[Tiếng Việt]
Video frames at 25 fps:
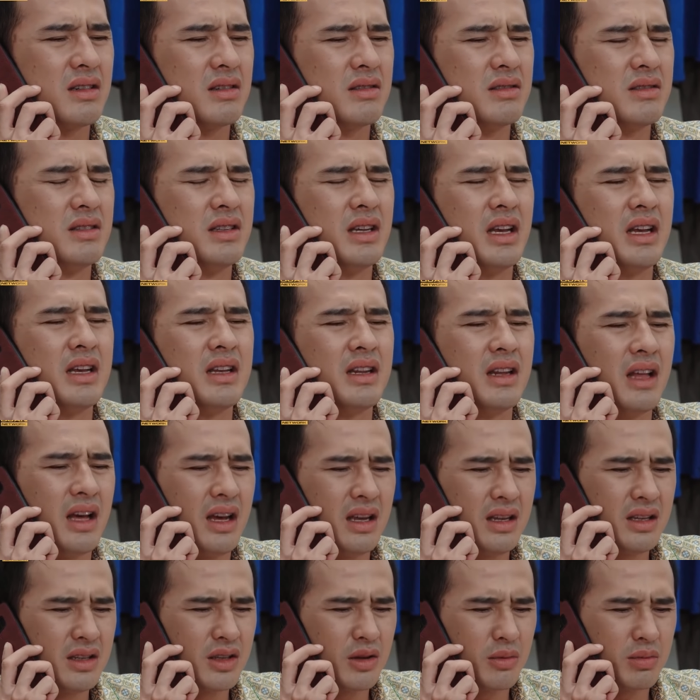rồi ờ, vậy
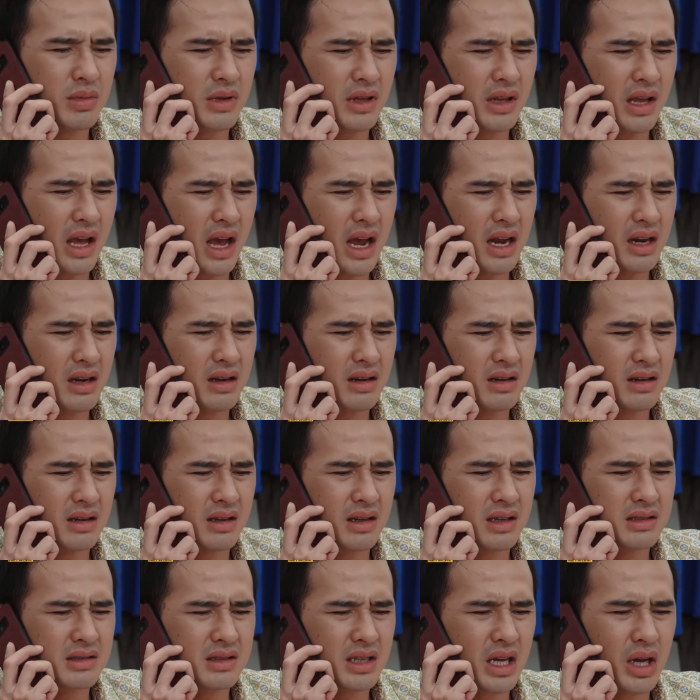để chút nó về
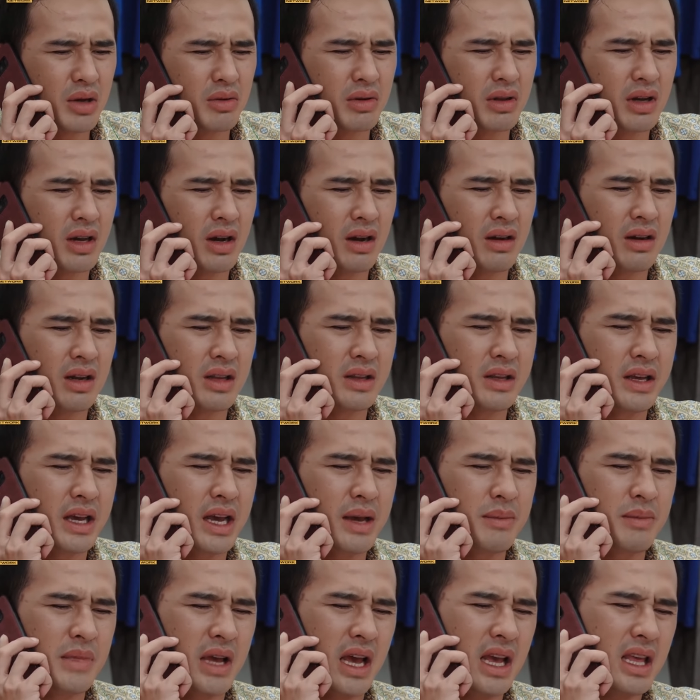rồi anh kêu nó gọi lại cho
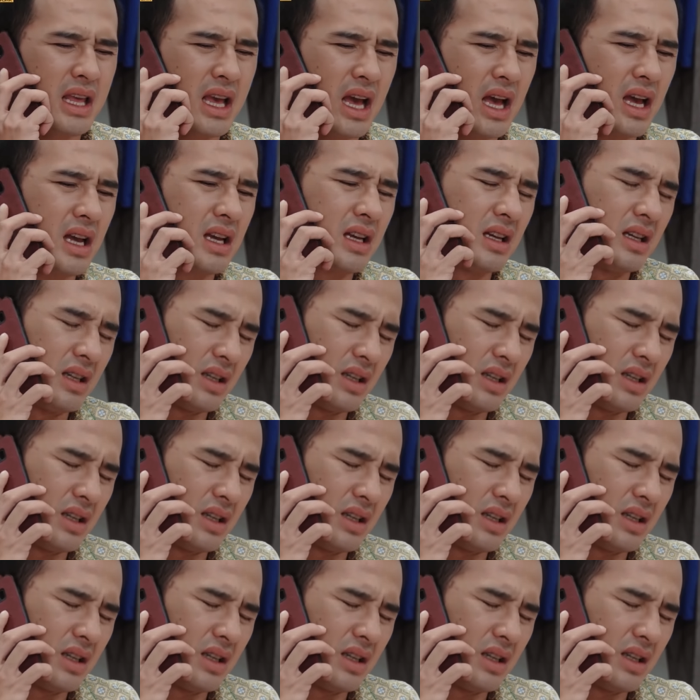em vậy nha